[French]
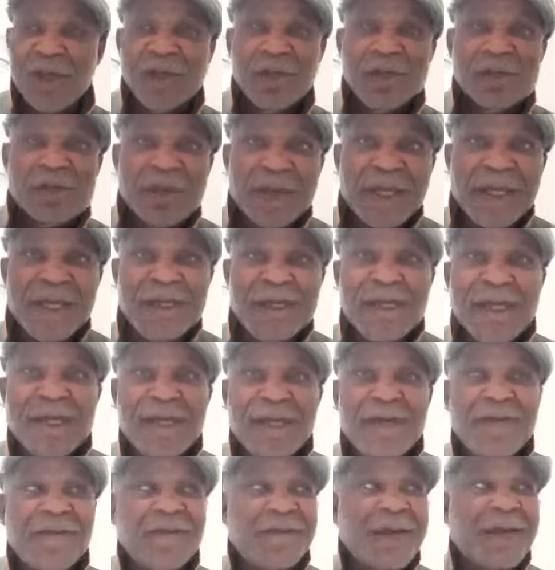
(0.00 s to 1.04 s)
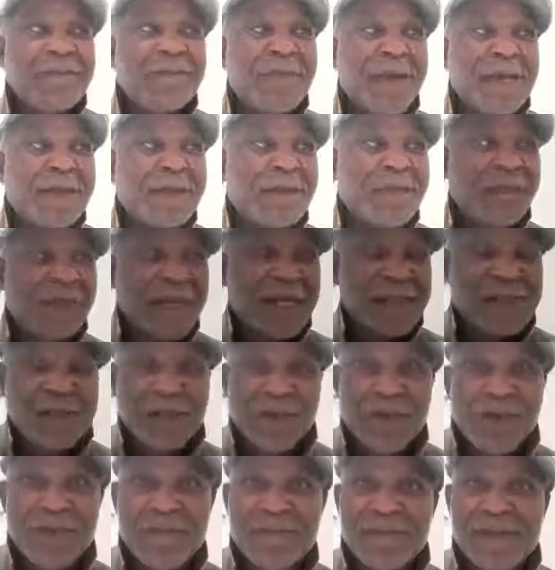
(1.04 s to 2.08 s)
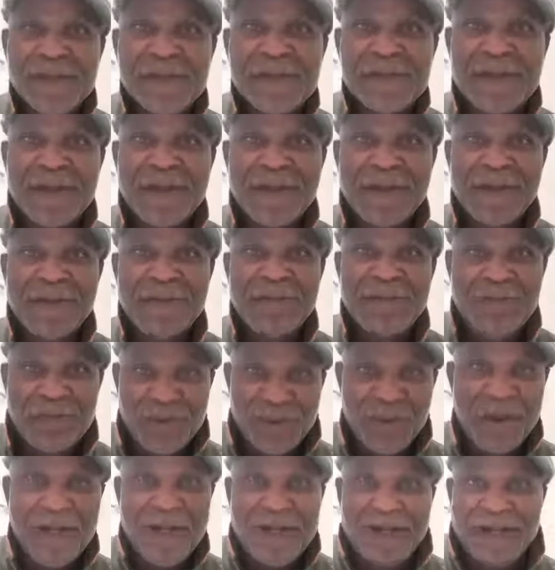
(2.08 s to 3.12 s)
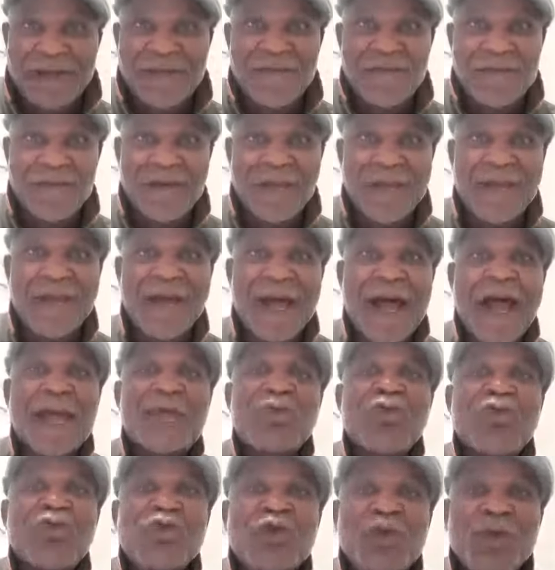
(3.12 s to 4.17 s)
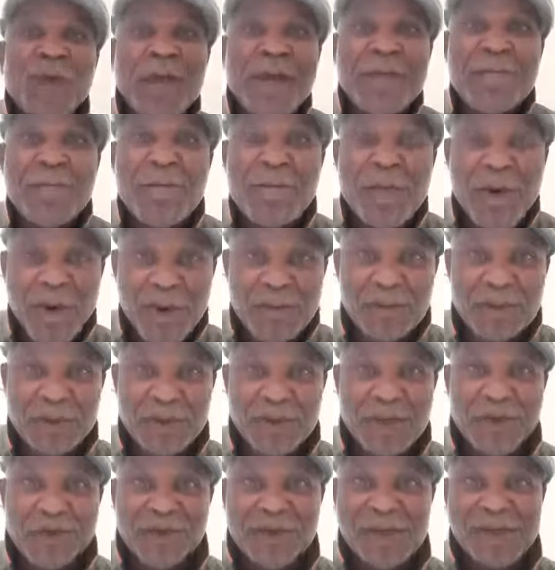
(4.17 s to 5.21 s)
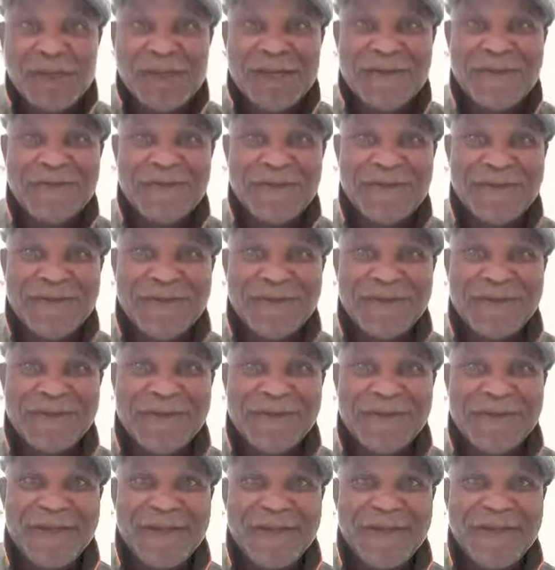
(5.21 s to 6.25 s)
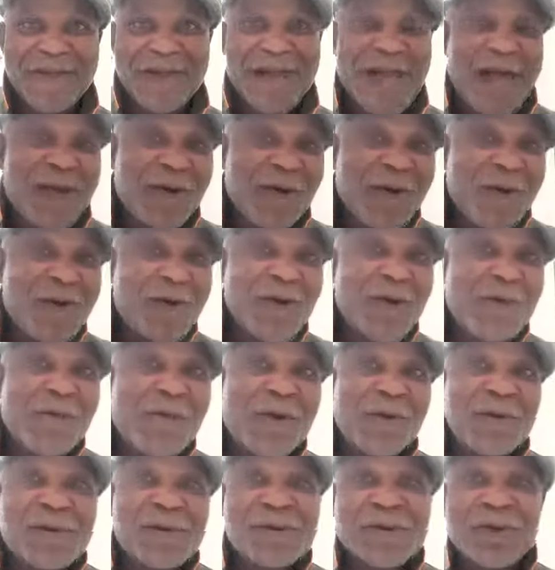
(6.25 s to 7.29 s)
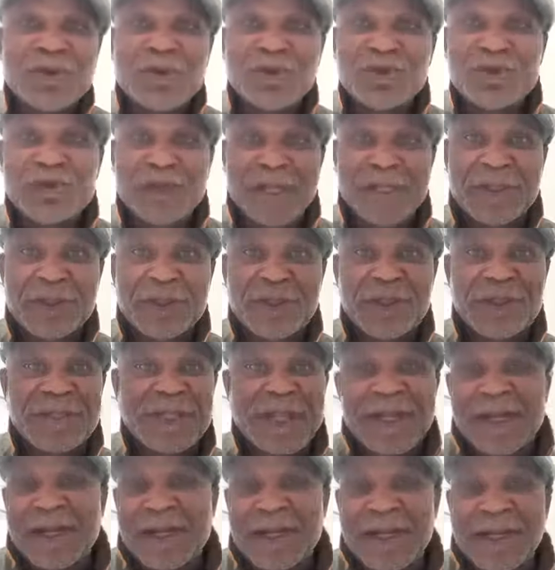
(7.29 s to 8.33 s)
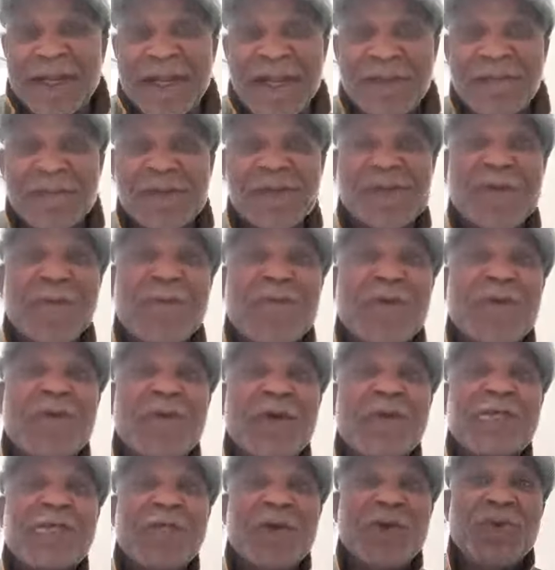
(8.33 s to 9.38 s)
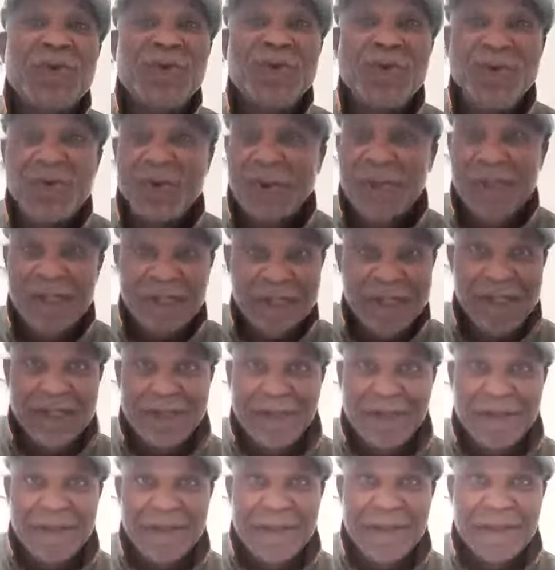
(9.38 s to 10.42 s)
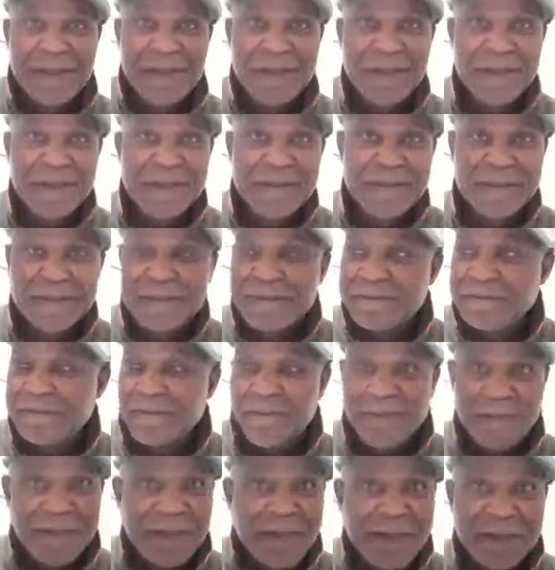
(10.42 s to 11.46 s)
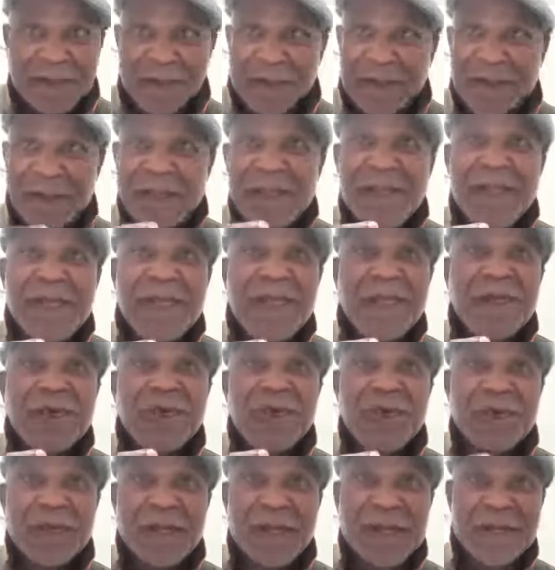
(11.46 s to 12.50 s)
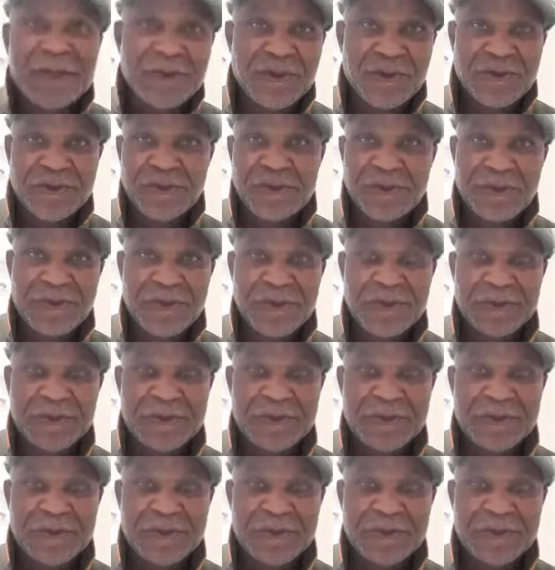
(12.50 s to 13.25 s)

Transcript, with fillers: Ce qui est arrivé à Belle Placido Ombessa peut arriver à tous les membres de la WhatsApp. Alors comment nous allons joindre le l'utile à l'agréable C'est pourquoi j'ai eu l'idée qu'il y ait une cagnotte.